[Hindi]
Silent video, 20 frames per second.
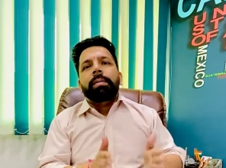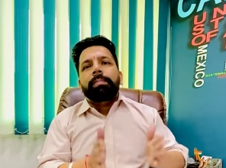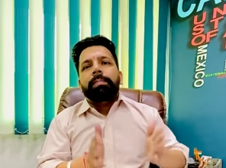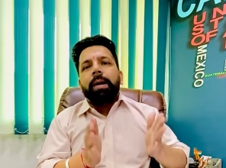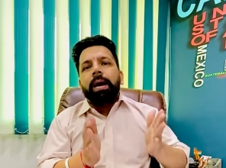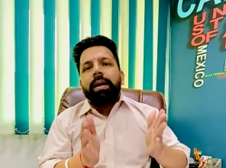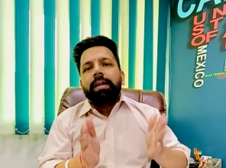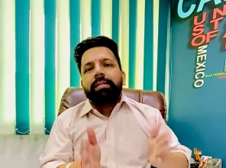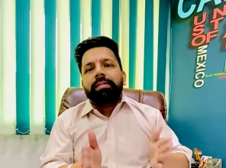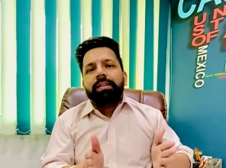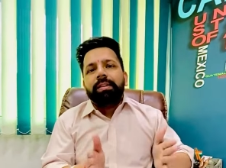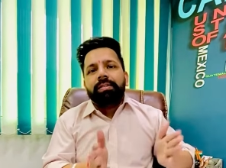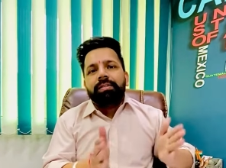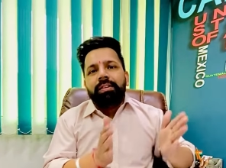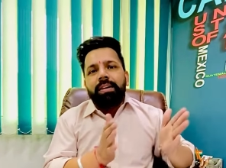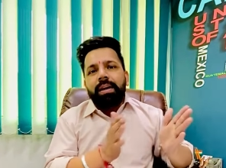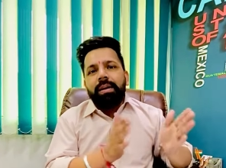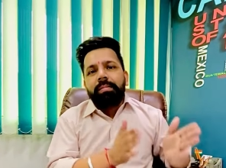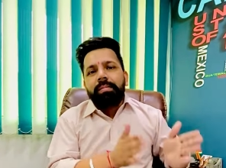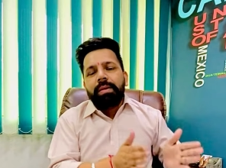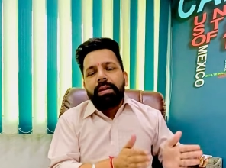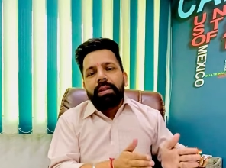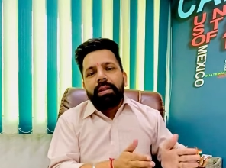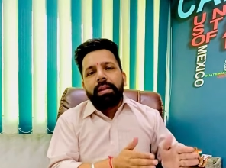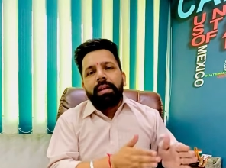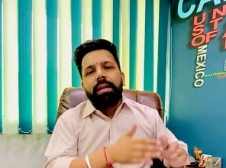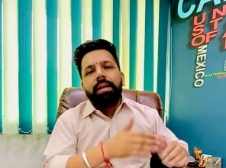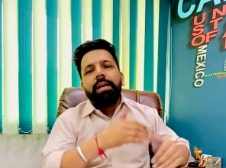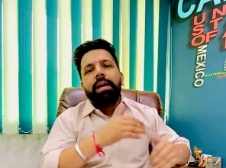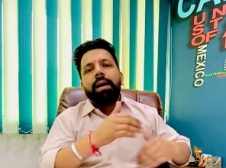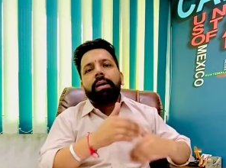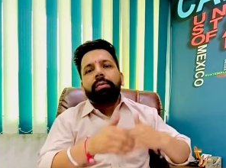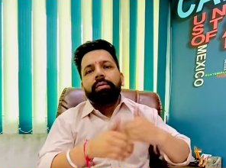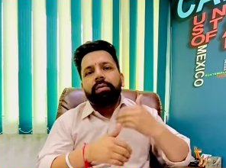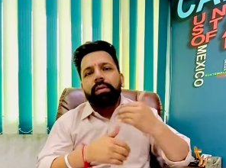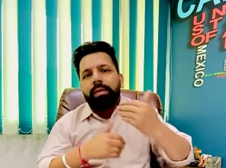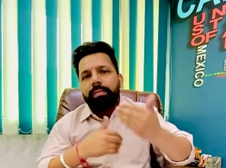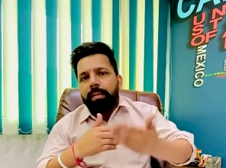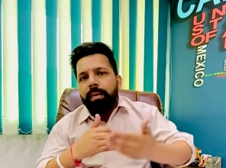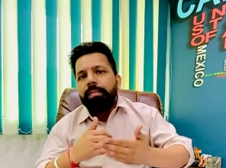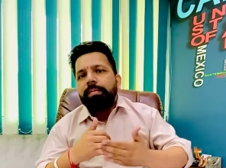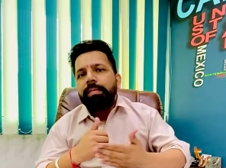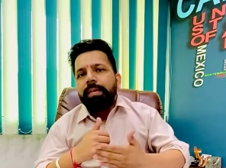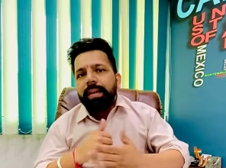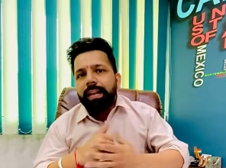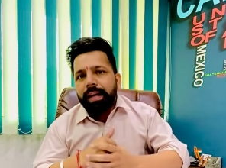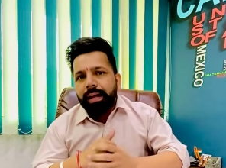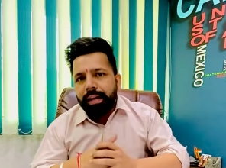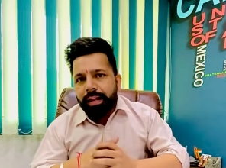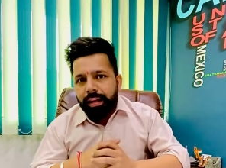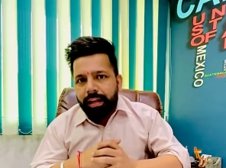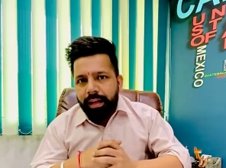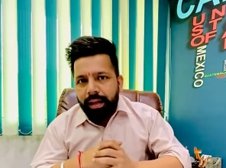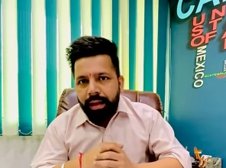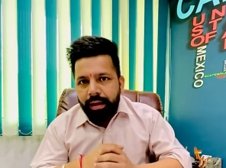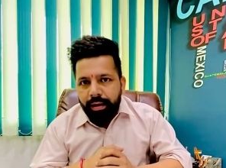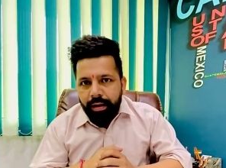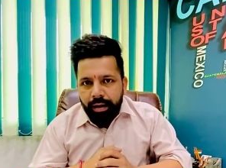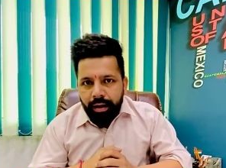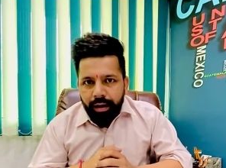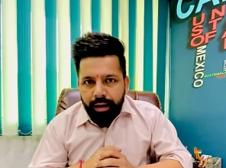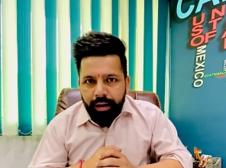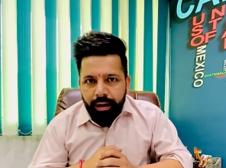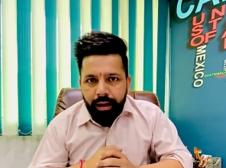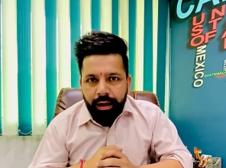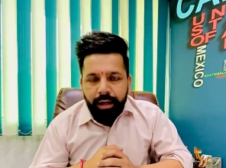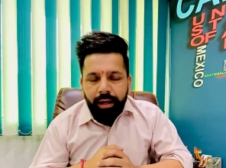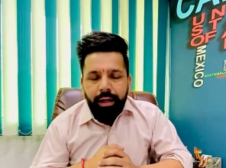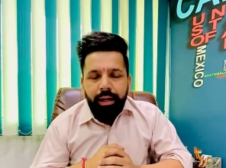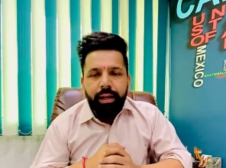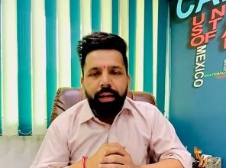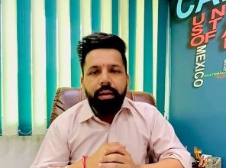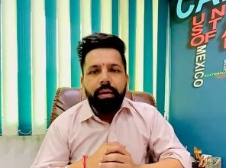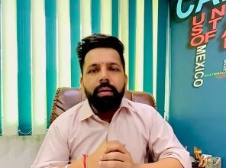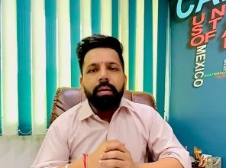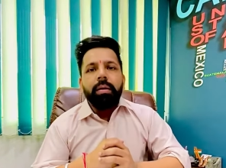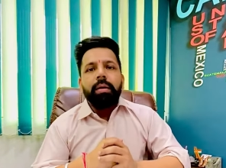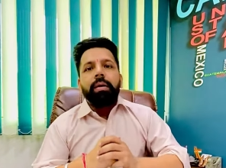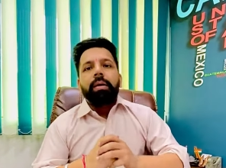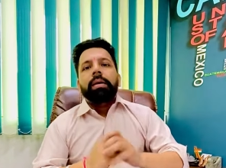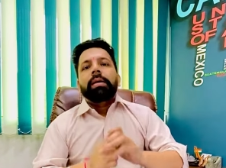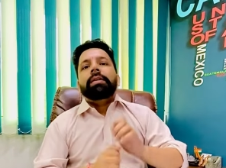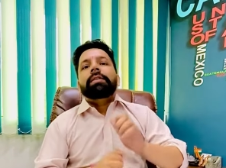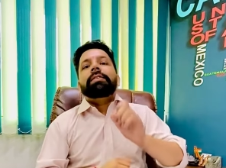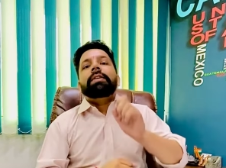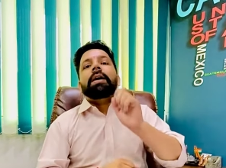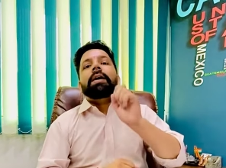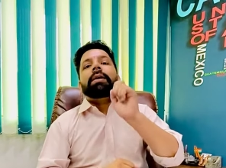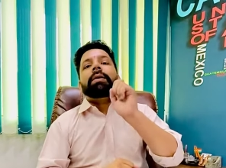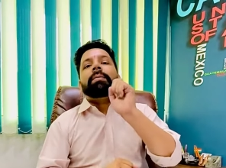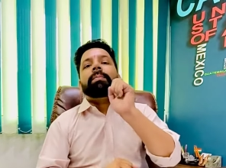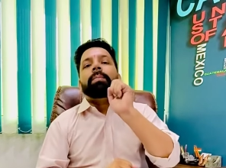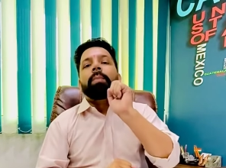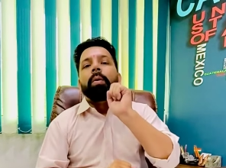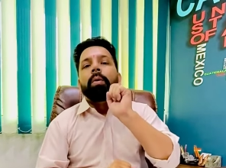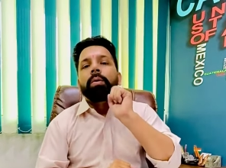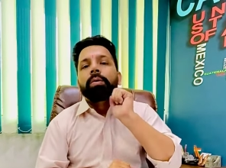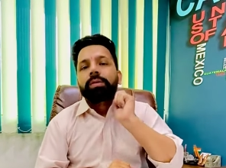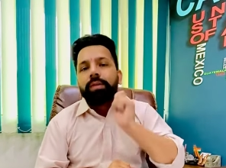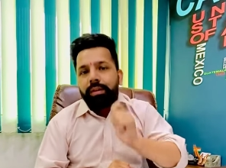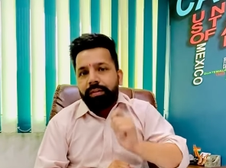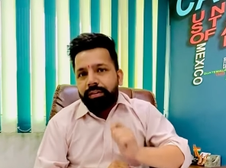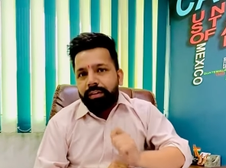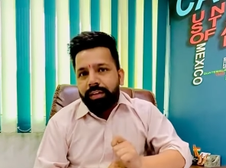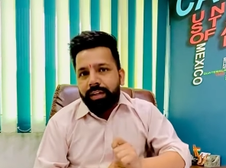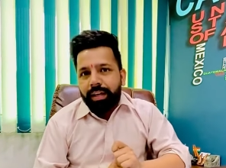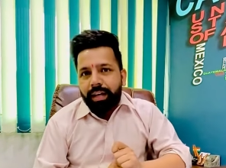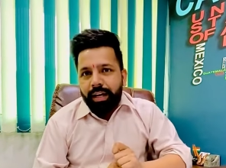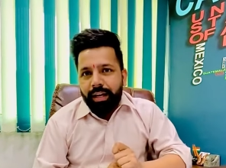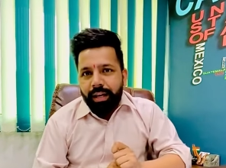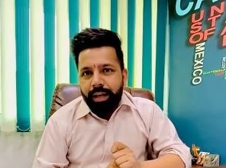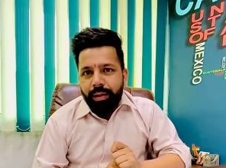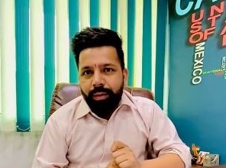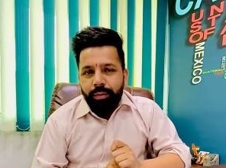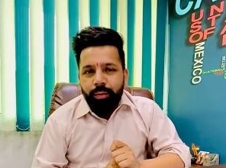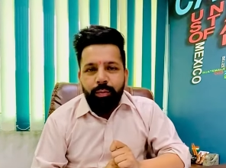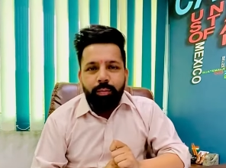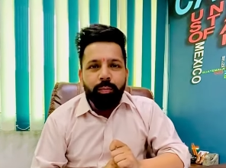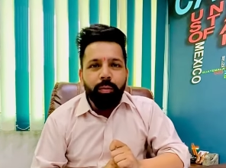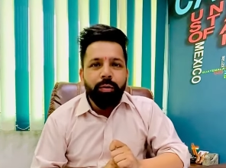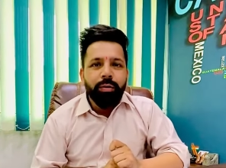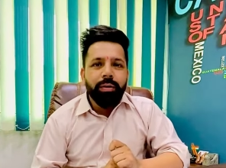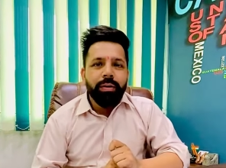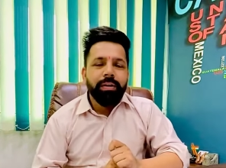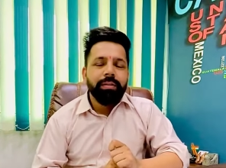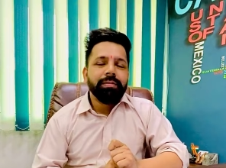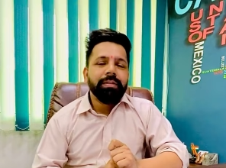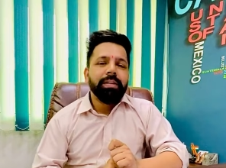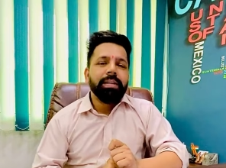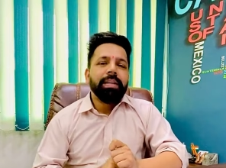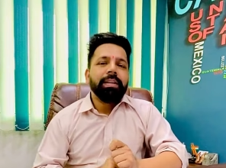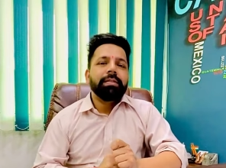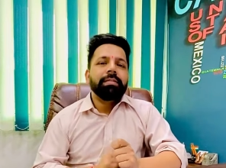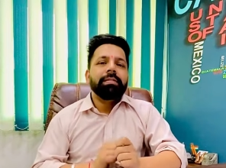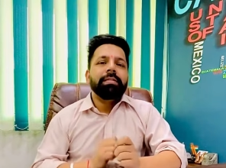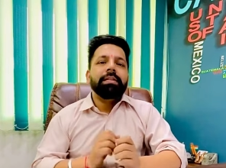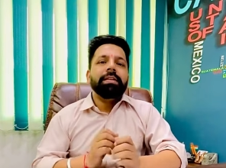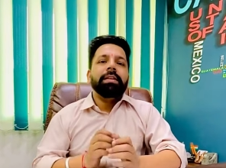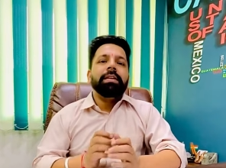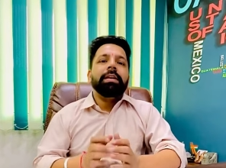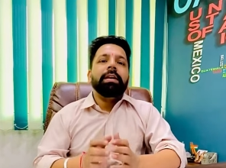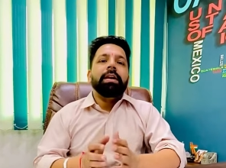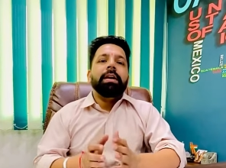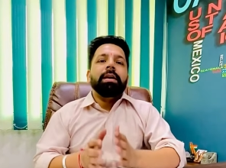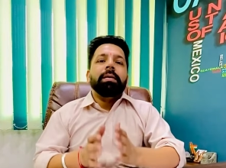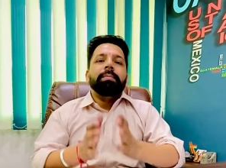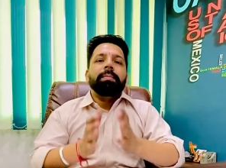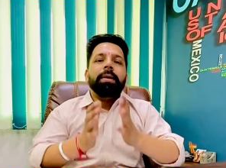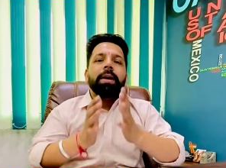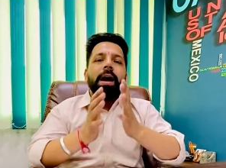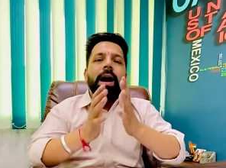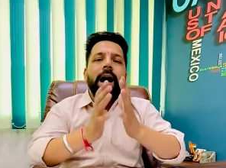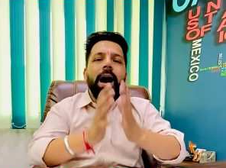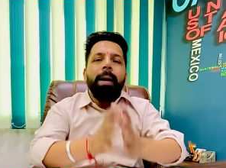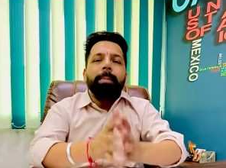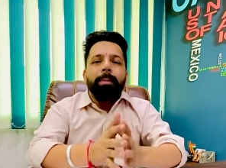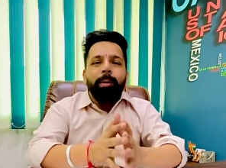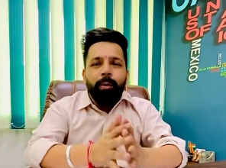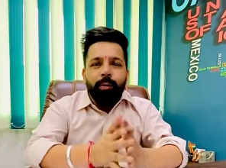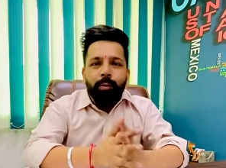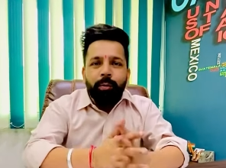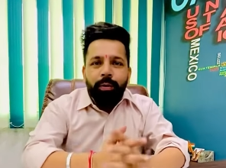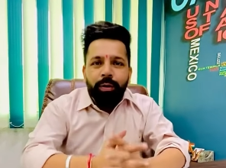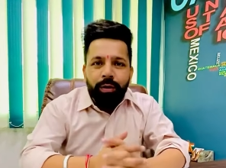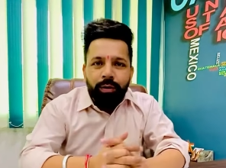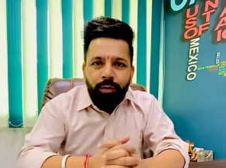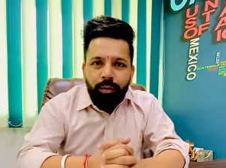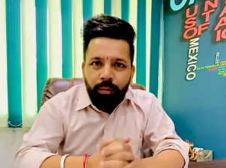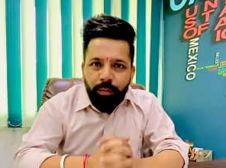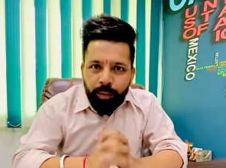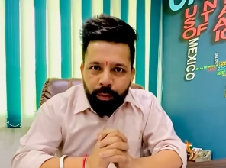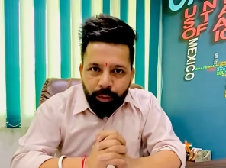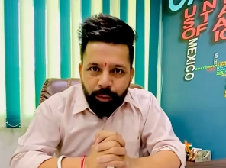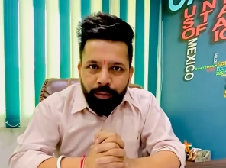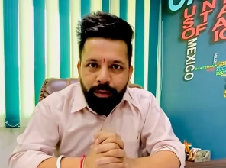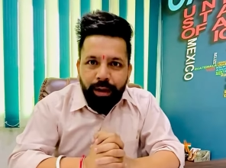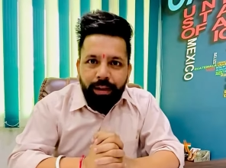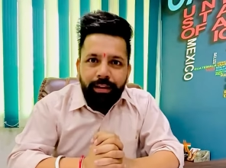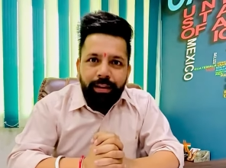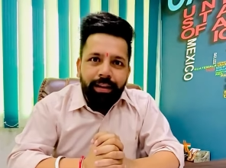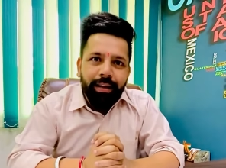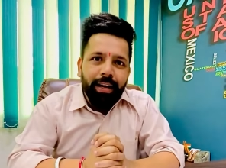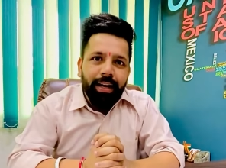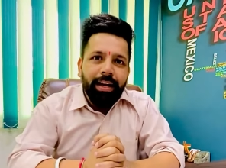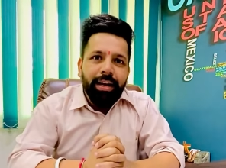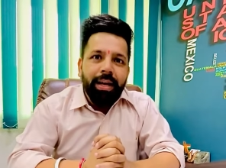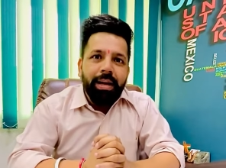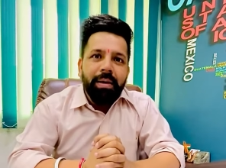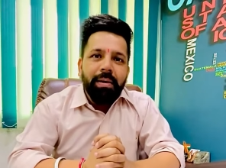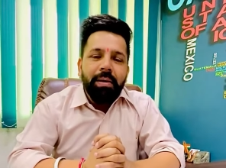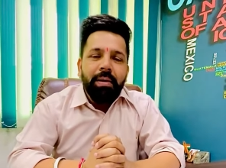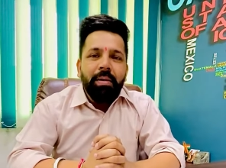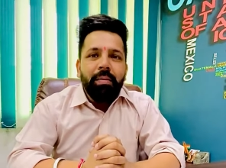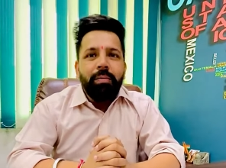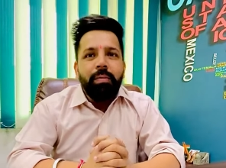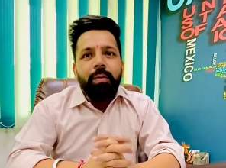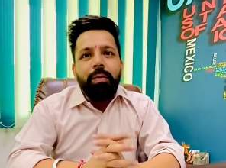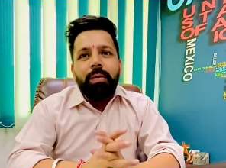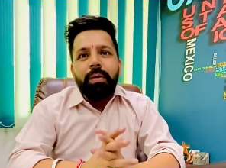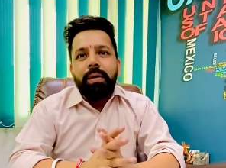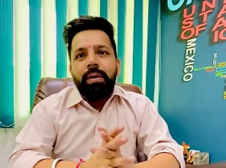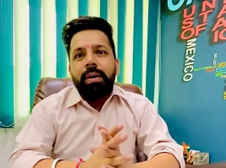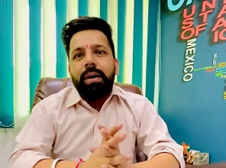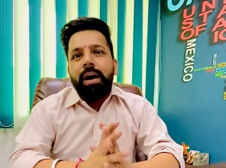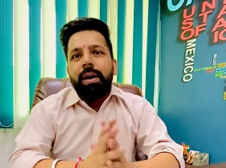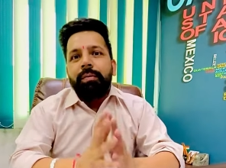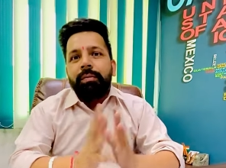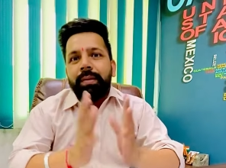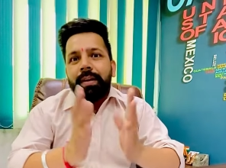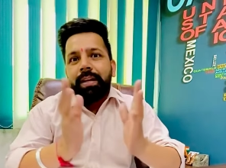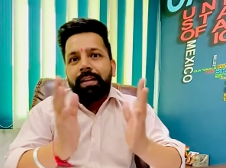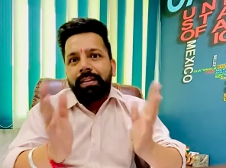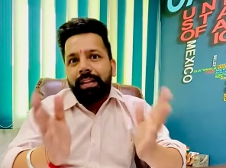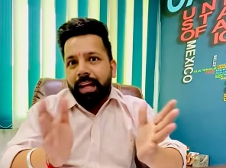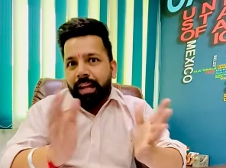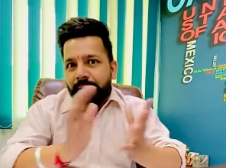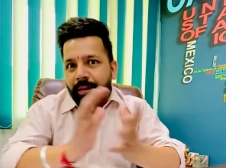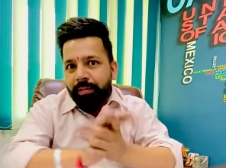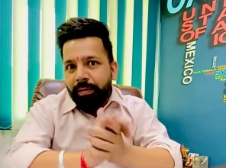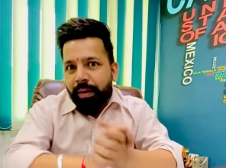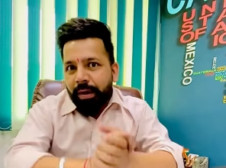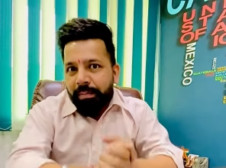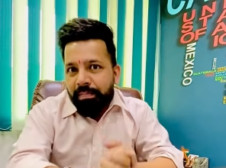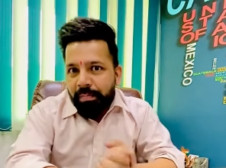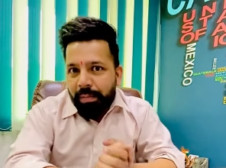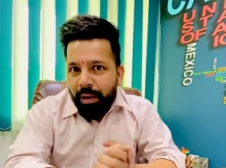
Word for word: पाँच से छः महीने या उससे अब भी लग रहे हैं लेकिन रिजल्ट बहुत अच्छे आ रहे हैं न्यू पॉइंट कंसल्टेंसी पे आप लोगों ने जो भरोसा दिखाया है वो काबिल तारीफ है